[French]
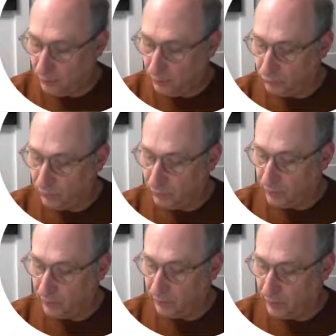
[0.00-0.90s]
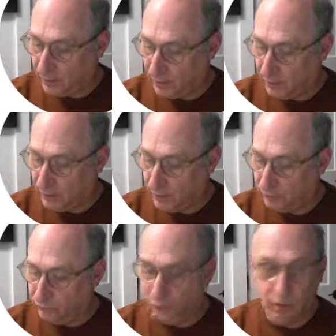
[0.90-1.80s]
On va juste faire 51
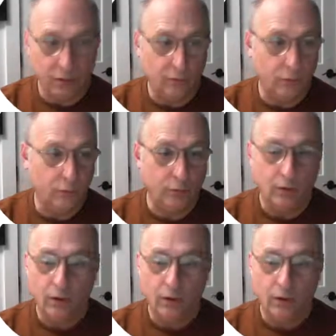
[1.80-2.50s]
fois 2,